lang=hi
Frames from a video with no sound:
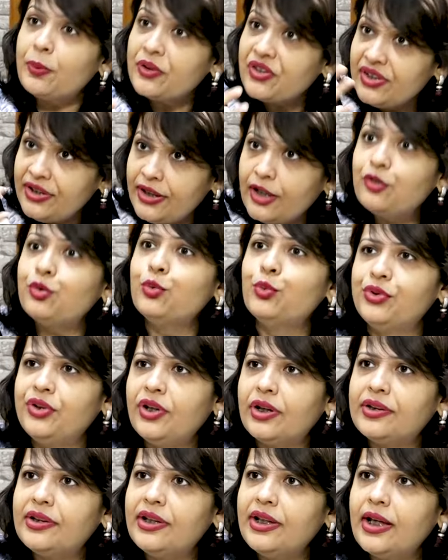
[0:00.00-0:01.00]
पसीने छूट
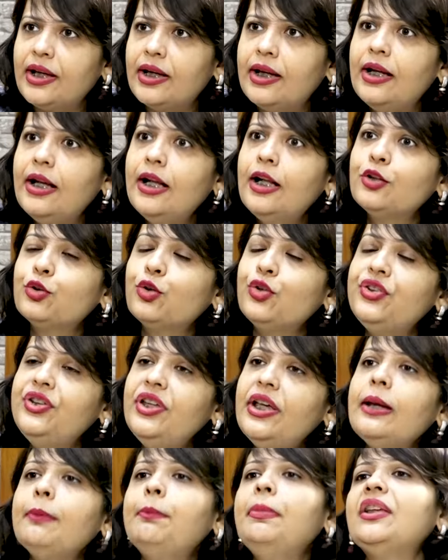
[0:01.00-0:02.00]
जाते हैं तो
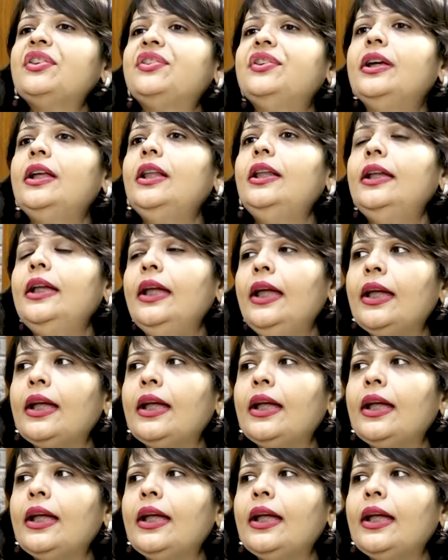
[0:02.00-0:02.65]
ये बेसिकली